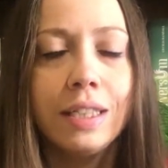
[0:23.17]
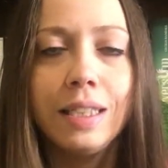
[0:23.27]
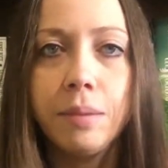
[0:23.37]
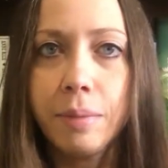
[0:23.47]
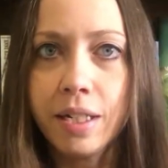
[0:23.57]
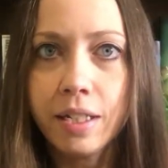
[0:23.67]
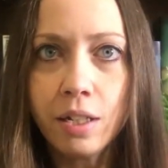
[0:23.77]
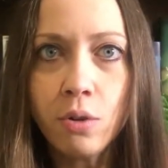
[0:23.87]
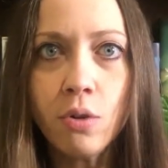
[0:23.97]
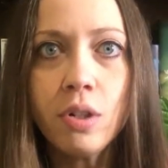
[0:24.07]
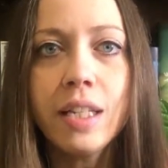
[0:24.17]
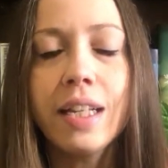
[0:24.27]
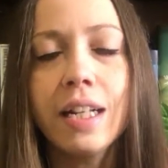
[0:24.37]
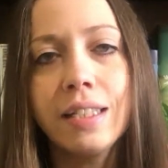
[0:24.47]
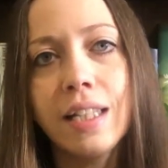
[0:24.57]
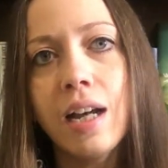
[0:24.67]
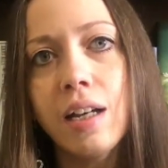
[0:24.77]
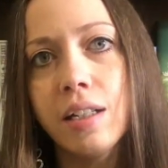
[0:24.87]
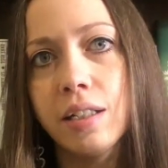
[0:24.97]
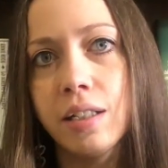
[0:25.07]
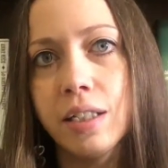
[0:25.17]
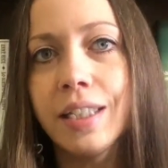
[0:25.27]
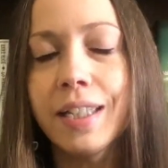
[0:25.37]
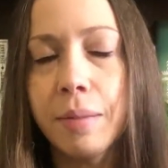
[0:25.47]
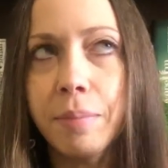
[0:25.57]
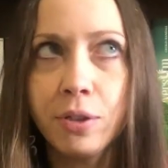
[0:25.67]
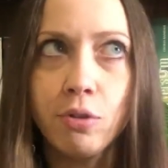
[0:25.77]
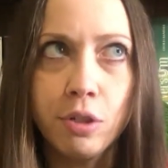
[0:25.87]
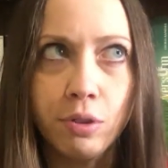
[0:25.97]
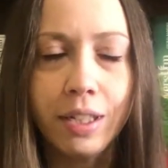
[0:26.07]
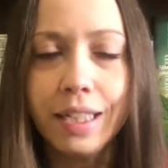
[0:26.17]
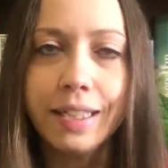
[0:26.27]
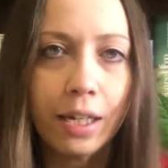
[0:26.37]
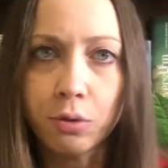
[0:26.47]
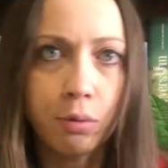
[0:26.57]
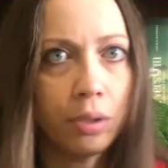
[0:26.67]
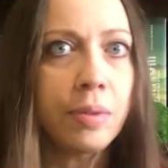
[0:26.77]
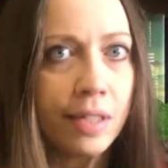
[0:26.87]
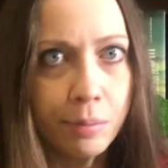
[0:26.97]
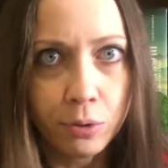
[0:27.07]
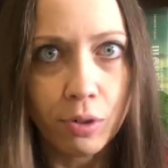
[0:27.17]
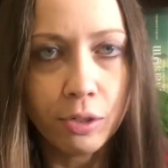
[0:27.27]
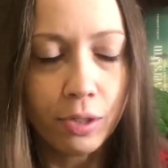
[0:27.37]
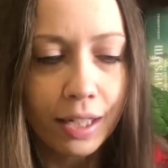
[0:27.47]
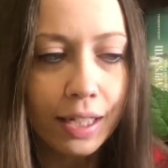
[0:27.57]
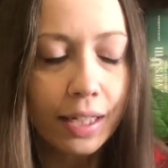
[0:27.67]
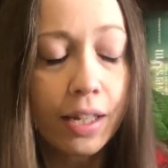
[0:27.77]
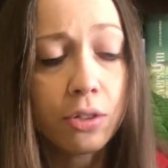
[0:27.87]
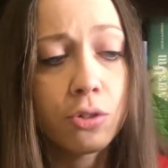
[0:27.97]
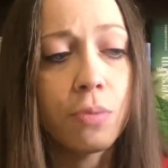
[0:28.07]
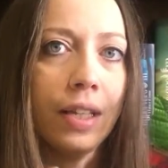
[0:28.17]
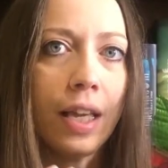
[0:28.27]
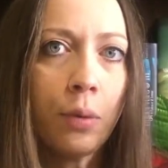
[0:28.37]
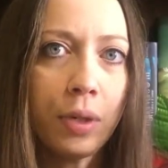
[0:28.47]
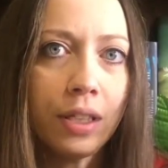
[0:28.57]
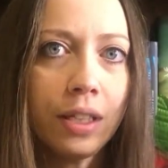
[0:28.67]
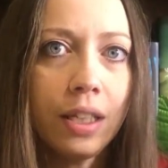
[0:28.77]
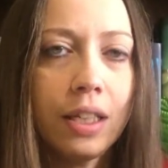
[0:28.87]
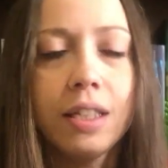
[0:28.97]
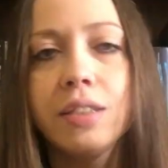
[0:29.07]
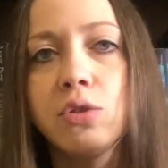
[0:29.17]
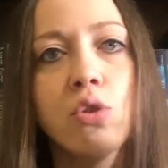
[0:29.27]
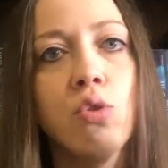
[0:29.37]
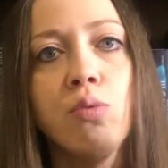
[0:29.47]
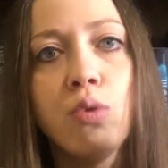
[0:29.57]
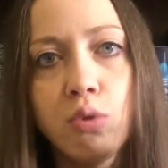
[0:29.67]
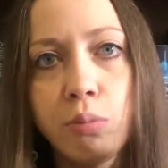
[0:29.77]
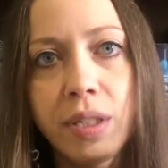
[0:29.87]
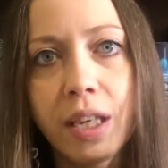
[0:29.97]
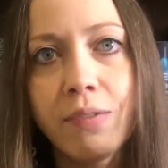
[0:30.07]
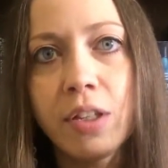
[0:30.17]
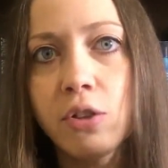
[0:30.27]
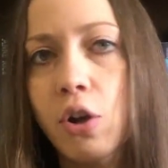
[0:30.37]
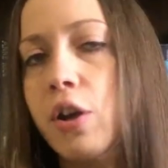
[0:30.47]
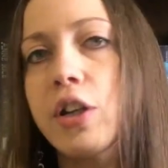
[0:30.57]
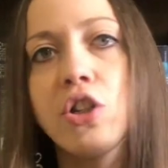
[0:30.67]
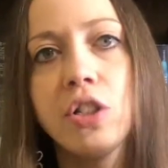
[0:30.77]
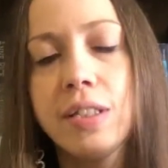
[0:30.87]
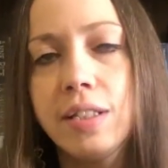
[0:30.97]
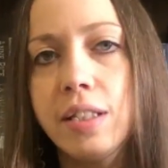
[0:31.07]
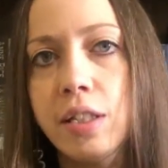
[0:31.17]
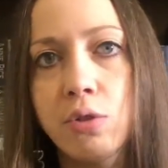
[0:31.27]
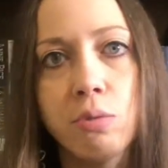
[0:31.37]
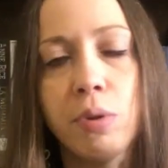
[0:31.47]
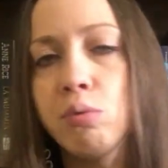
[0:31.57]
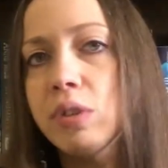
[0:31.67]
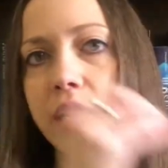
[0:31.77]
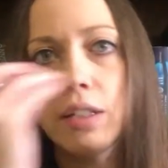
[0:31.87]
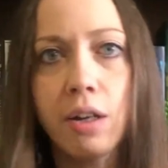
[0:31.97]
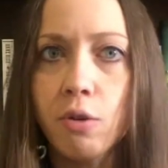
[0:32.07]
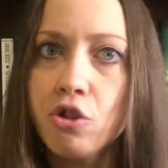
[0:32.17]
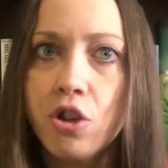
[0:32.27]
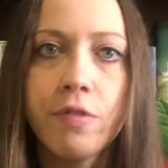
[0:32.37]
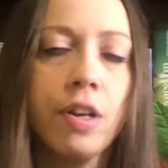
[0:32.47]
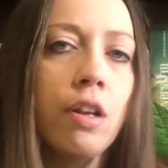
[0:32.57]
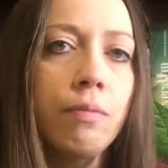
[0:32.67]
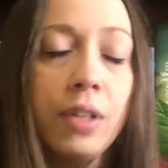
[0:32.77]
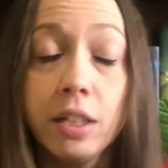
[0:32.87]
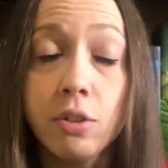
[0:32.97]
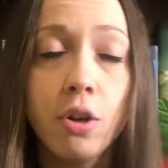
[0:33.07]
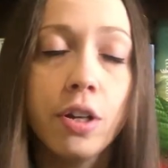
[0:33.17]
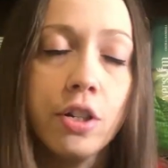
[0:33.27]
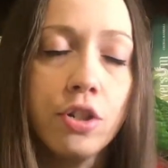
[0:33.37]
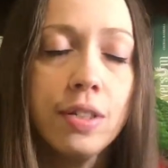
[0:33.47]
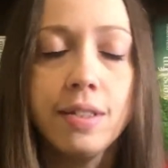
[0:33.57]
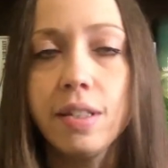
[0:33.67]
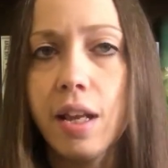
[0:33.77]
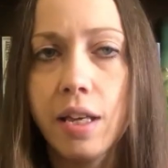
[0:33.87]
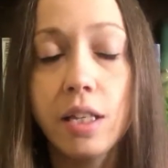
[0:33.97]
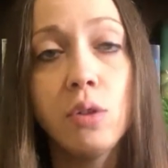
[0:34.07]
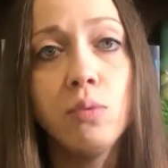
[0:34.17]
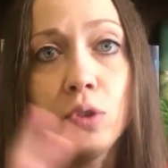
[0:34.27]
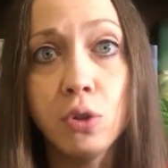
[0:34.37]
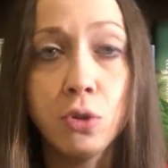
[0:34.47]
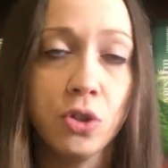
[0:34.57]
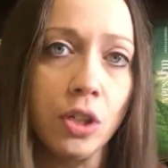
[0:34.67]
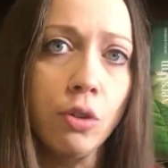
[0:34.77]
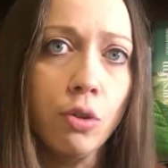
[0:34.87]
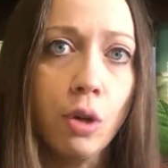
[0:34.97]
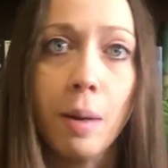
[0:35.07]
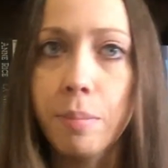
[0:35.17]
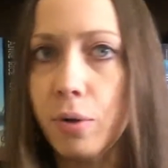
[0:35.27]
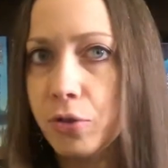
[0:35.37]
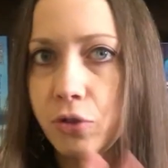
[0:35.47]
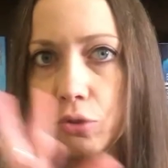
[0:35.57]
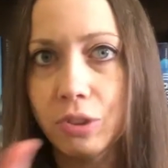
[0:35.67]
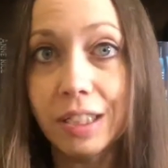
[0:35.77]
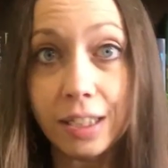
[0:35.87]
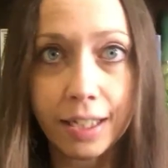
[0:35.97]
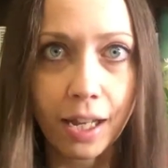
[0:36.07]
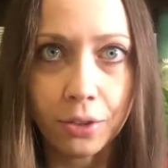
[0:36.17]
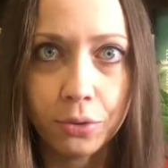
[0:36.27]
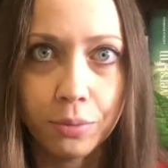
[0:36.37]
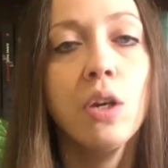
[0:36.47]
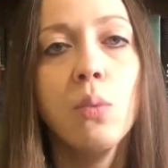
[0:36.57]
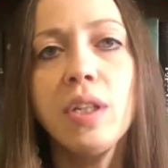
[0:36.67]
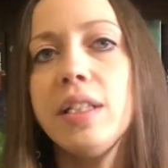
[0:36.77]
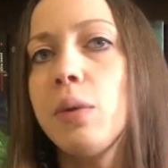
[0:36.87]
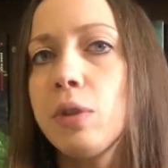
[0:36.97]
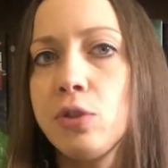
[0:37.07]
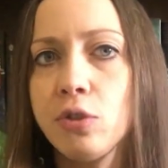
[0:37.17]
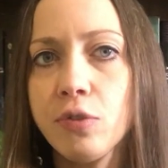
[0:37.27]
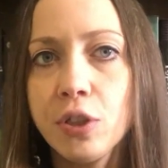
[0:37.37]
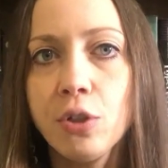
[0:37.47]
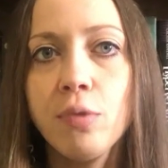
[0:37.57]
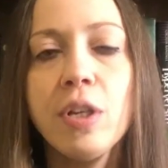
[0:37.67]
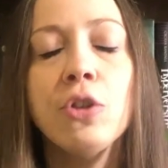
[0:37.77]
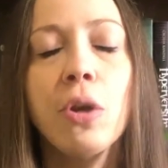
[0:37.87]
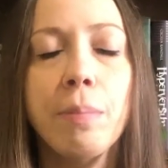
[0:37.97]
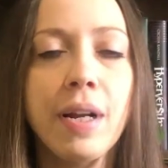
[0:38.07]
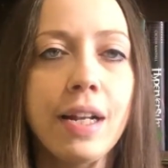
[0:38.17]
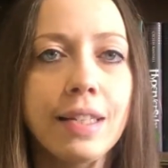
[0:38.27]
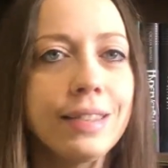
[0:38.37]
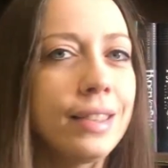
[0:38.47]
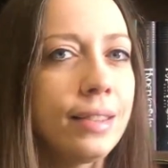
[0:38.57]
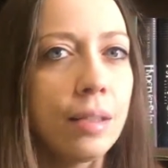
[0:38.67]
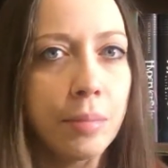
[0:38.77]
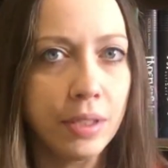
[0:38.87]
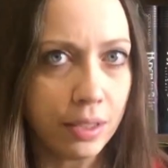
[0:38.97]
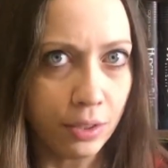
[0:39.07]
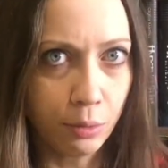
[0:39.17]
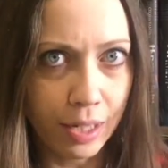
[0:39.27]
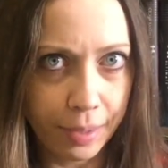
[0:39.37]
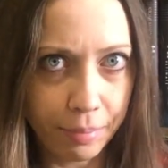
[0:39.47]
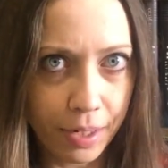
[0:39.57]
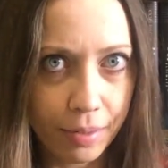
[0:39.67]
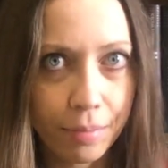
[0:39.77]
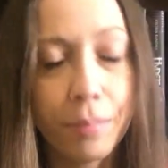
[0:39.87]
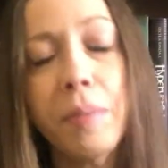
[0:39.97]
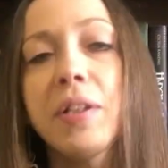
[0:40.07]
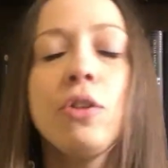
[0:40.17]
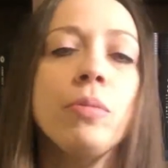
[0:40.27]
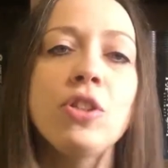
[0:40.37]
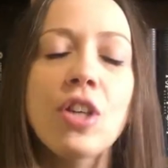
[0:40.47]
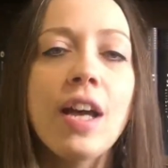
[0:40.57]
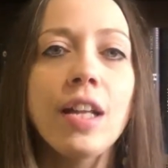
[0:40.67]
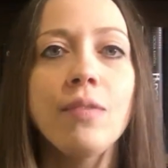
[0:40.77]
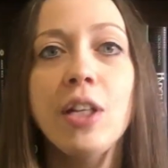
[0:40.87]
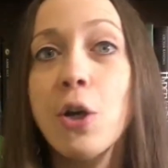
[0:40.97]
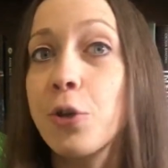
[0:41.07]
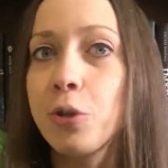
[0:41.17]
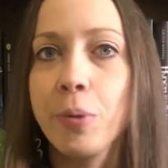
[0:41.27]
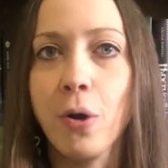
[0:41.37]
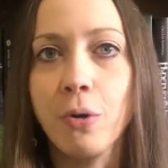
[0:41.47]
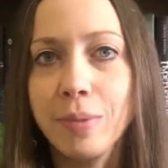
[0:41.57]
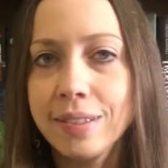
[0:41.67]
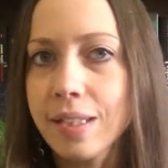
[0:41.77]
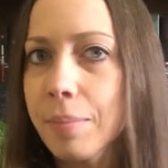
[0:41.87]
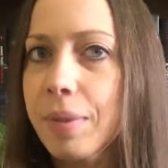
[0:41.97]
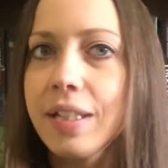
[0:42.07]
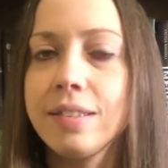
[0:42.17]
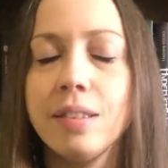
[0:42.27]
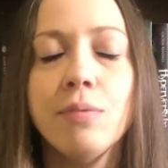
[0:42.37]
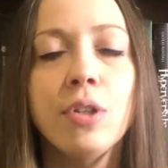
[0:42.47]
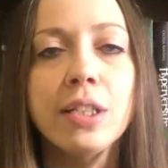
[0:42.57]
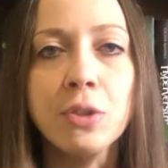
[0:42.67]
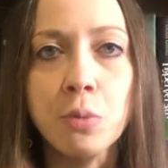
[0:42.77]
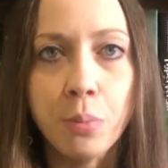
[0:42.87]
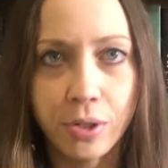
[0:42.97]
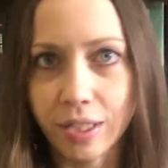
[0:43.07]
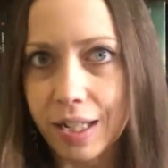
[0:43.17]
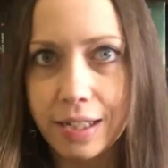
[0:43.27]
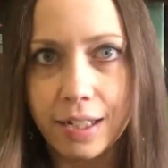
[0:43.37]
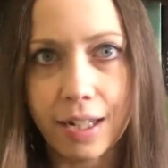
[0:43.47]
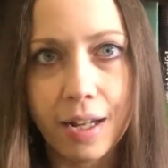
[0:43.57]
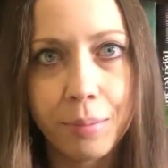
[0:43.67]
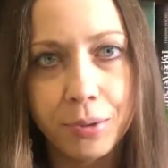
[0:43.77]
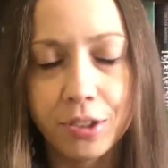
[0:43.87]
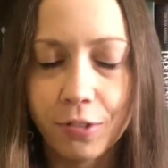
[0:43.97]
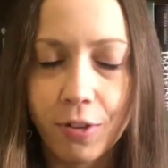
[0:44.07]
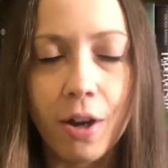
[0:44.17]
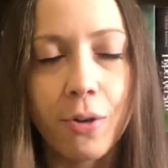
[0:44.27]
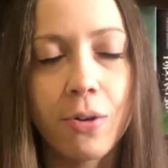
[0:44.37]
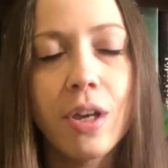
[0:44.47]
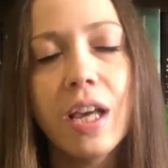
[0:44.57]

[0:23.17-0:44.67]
di Marie Renault, in realtà eh, in gran parte ho letto anche il terzo, quindi praticamente ho letto anche il terzo e quindi eh, sono volumi che vi andrò a recensire, insomma tutta la trilogia ve la, ve la andrò a recensire in un video singolo apposito del dedicato. Quindi in questo video vi andrò a parlare essenzialmente di due libri. Prima di cominciare vi ricordo però come sempre che se volete supportare il canale potete farlo